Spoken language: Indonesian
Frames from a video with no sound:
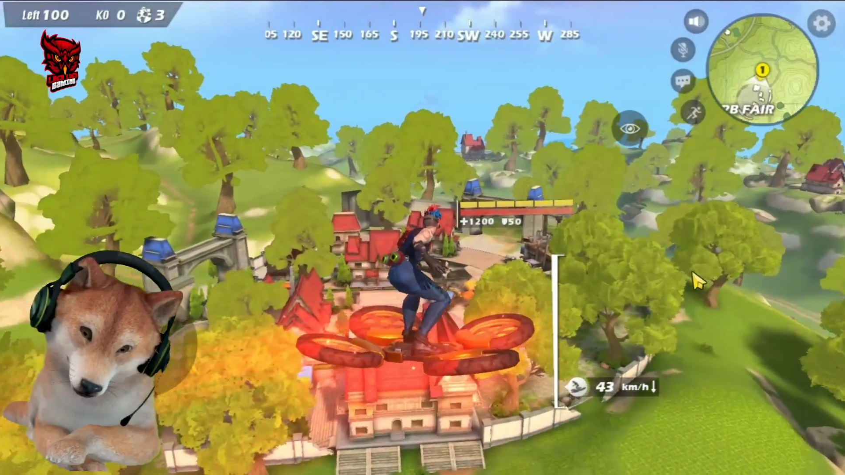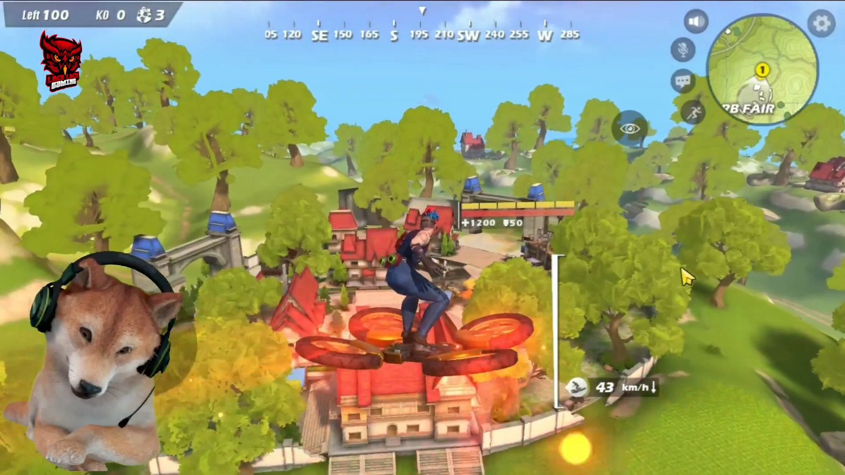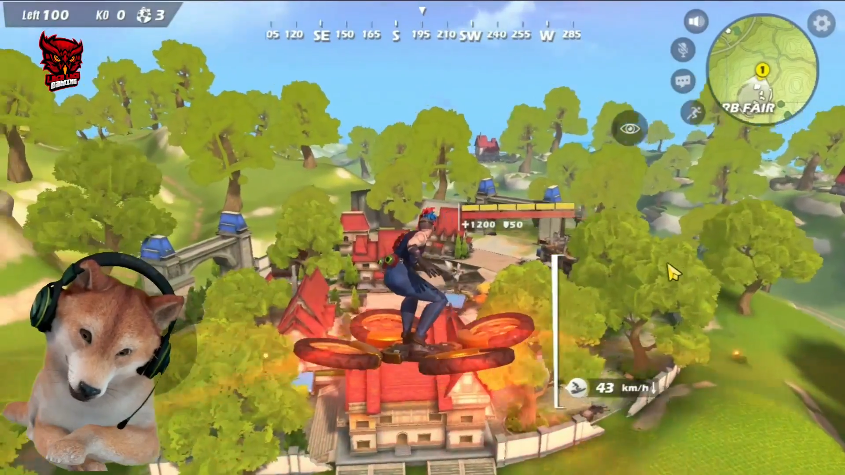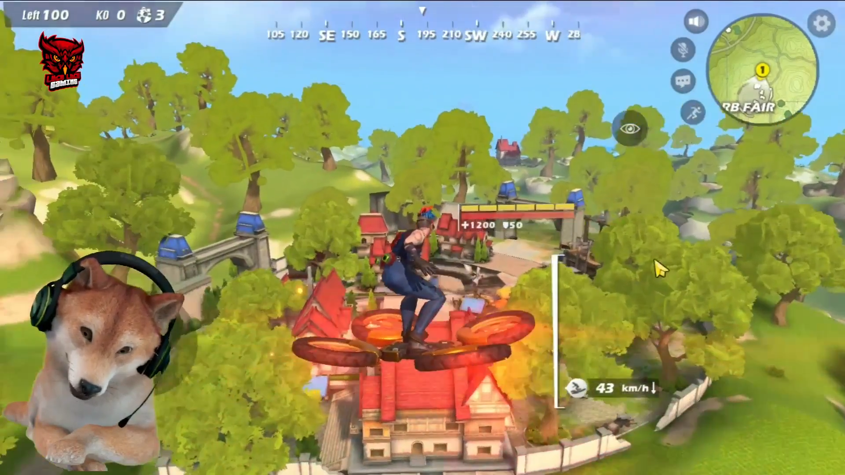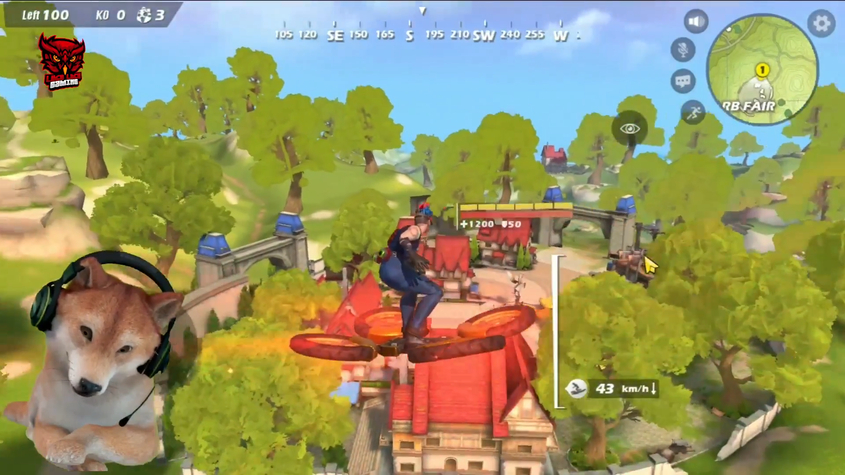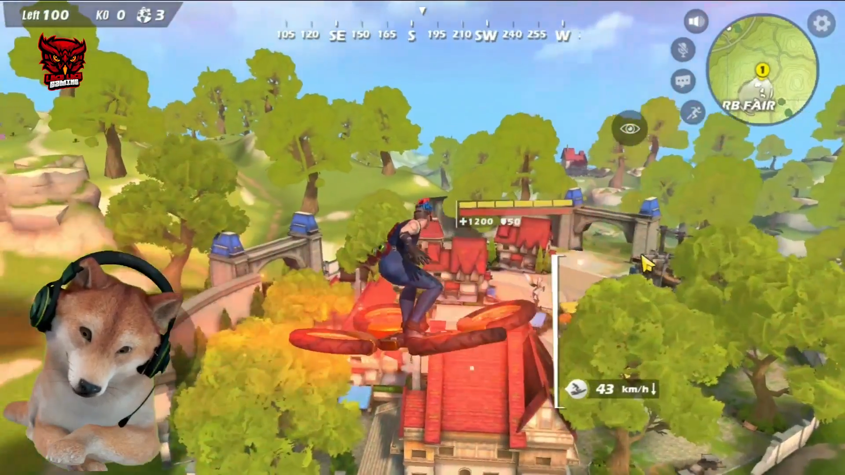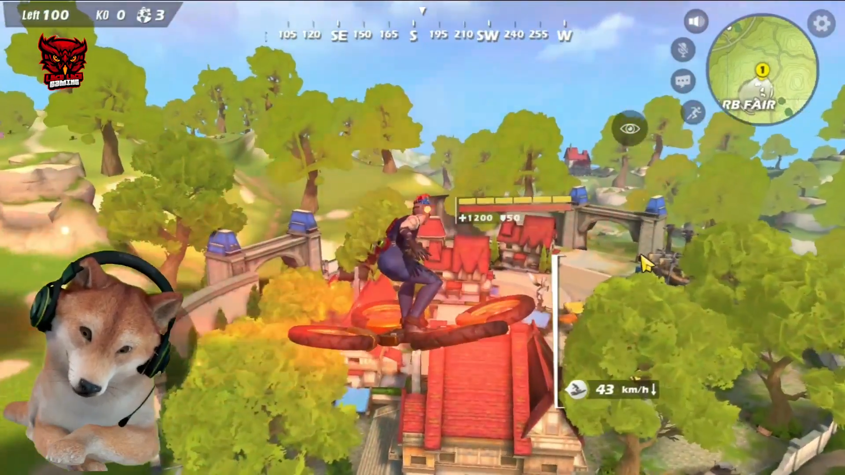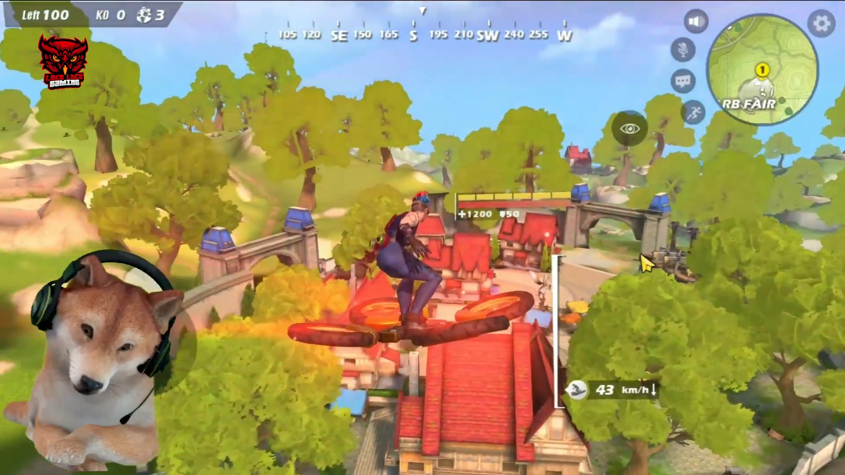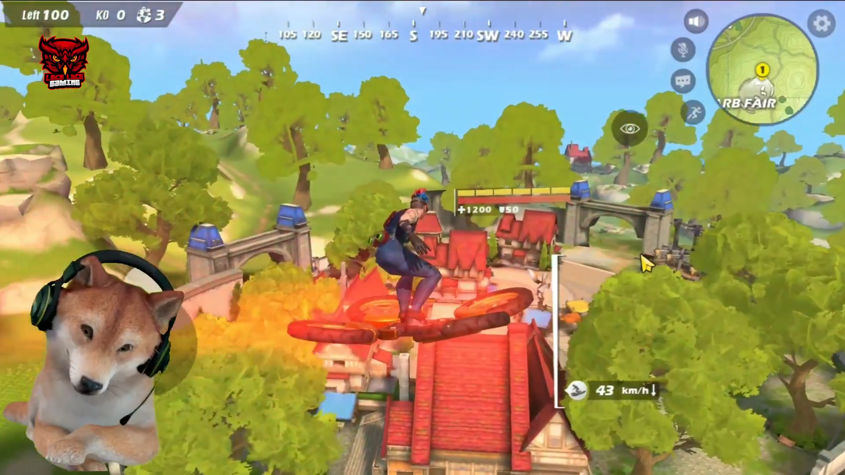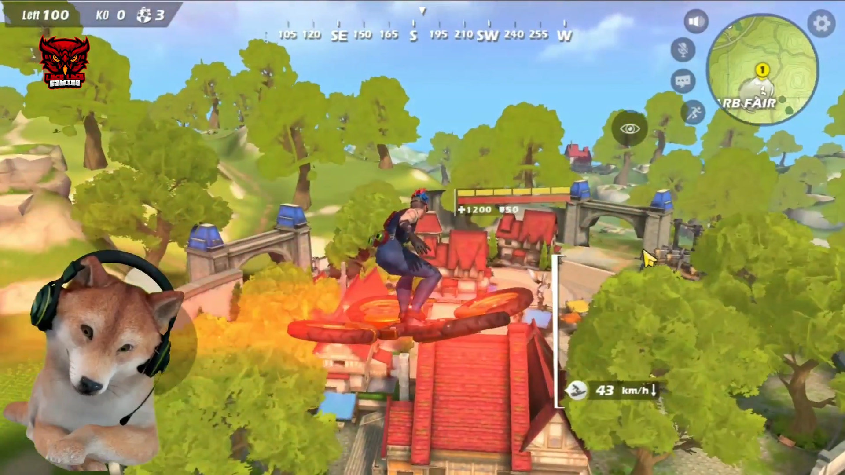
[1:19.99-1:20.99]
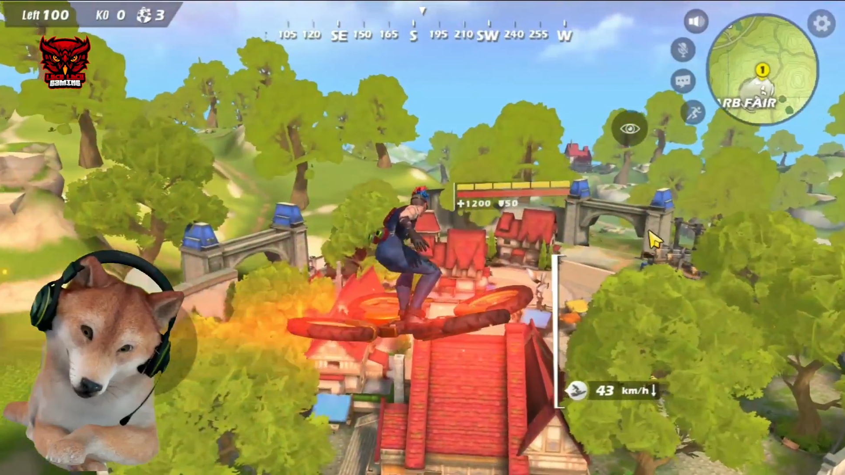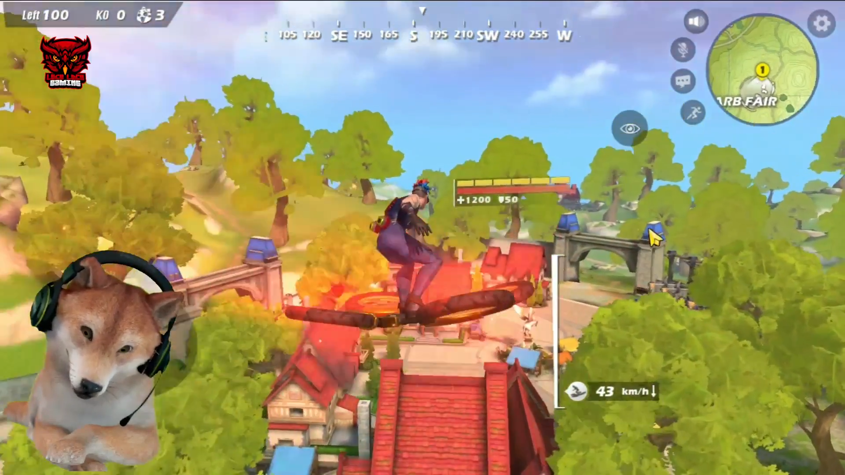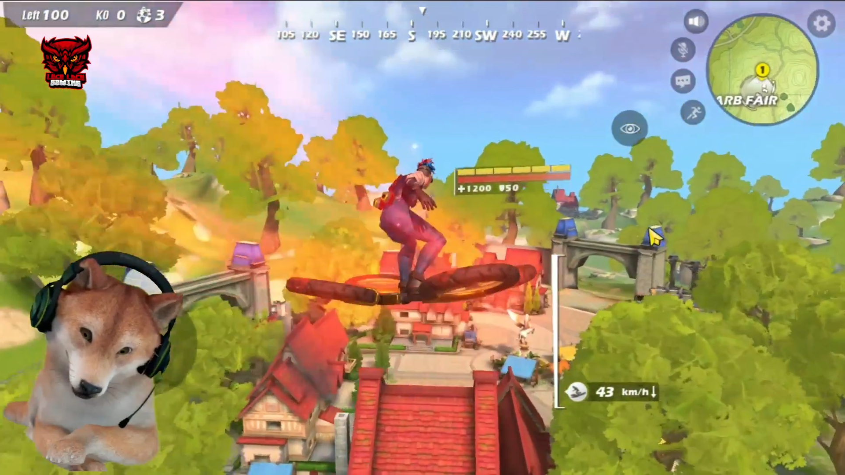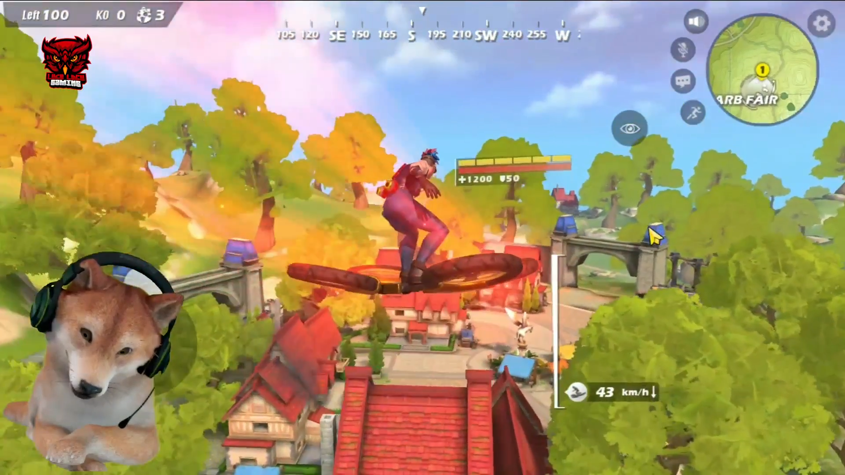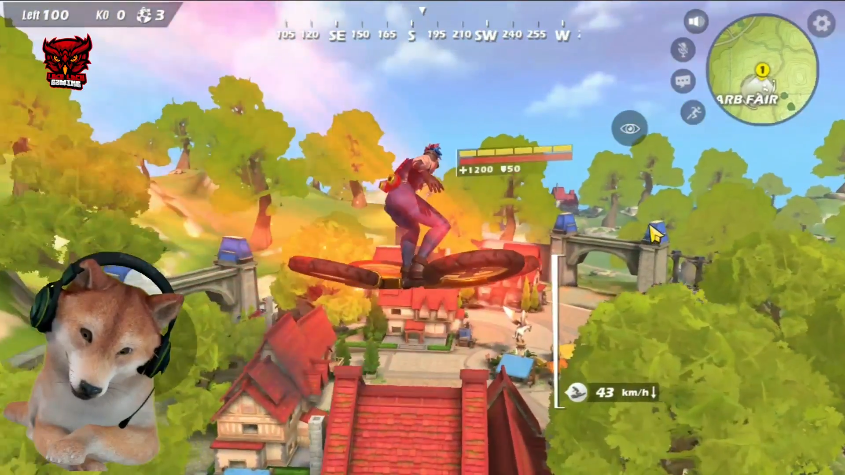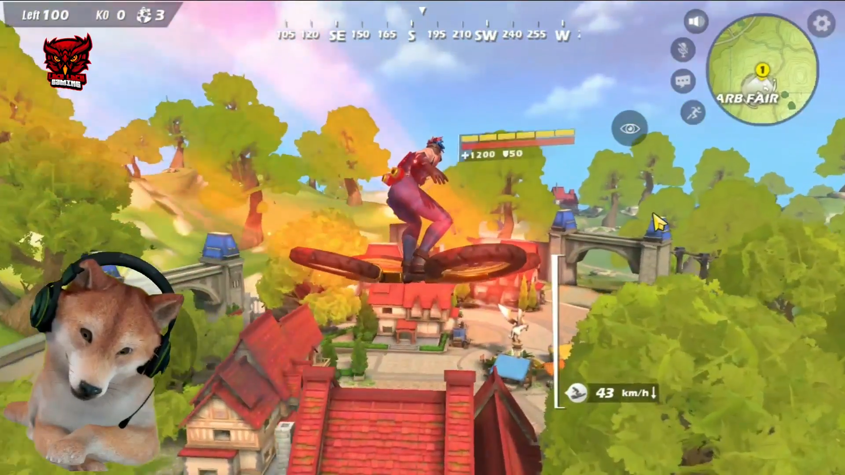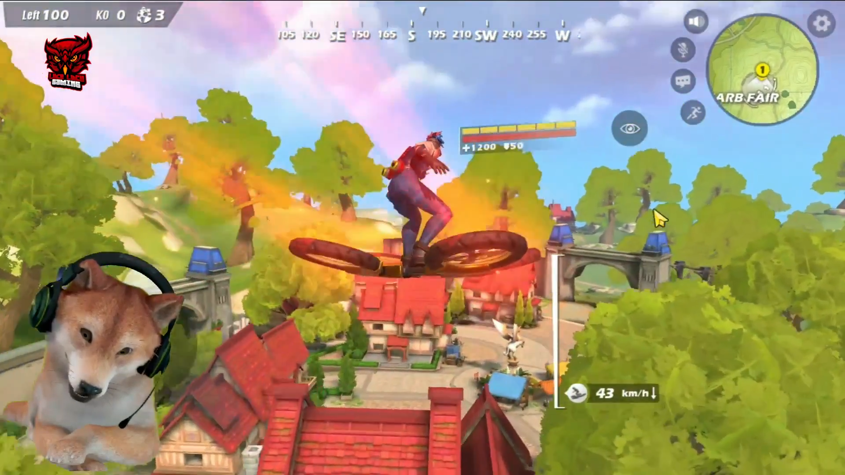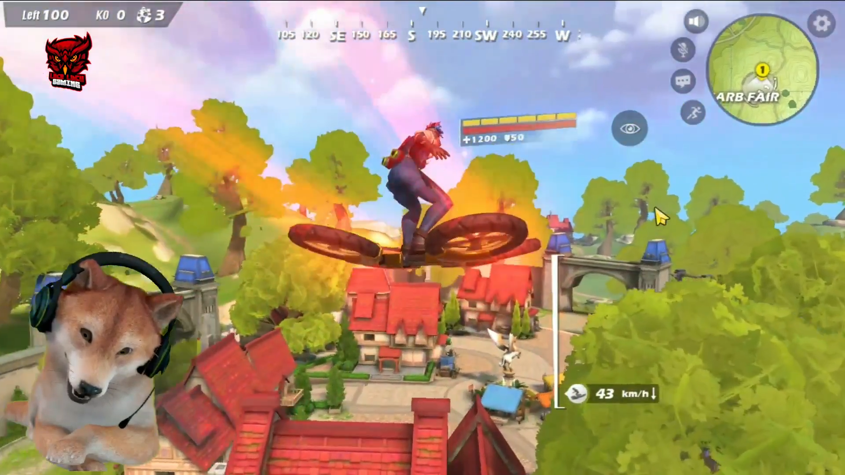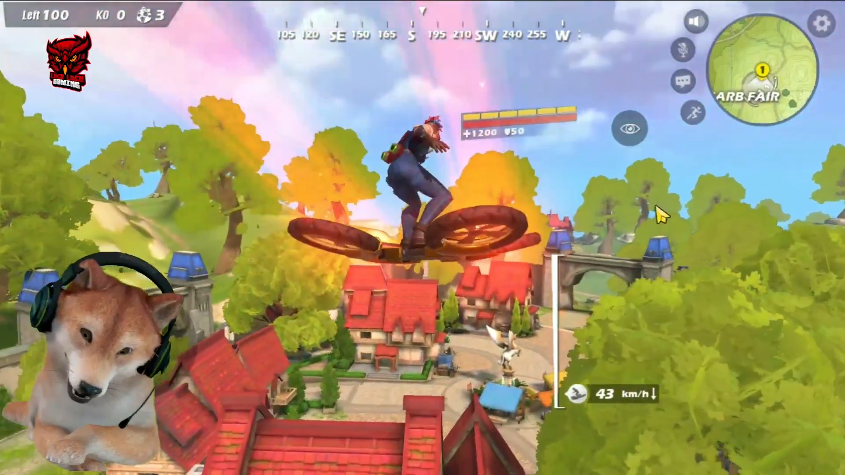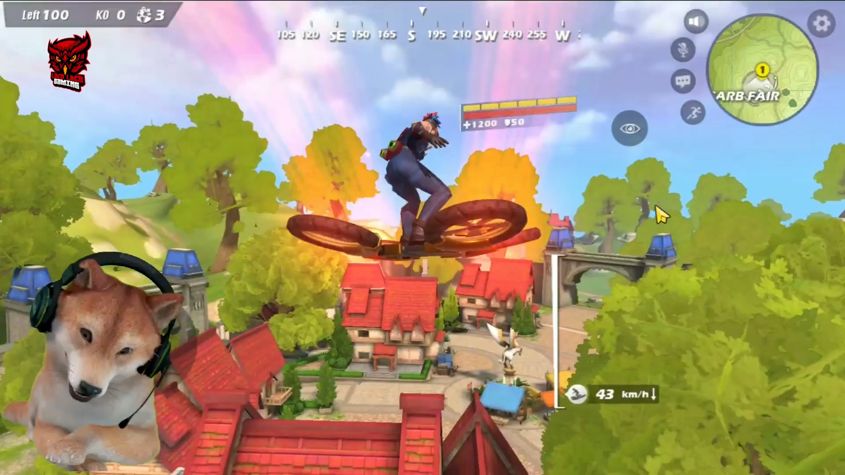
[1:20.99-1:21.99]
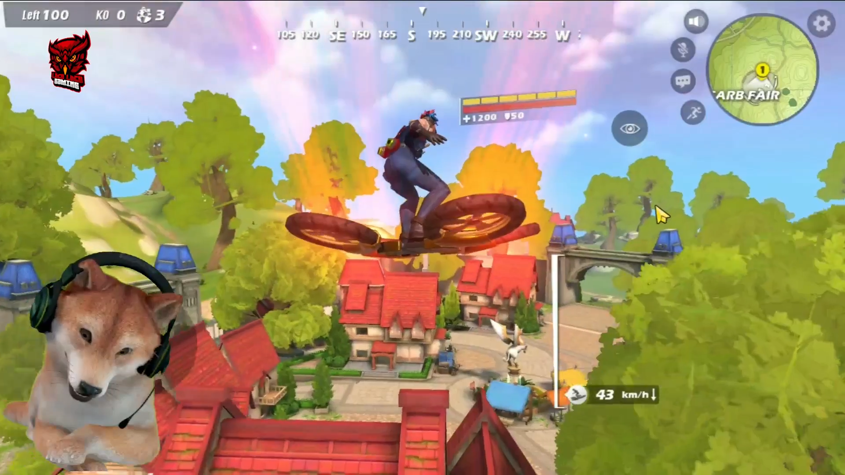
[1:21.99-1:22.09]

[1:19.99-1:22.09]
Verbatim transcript: mungkin uh, sedikit plagiat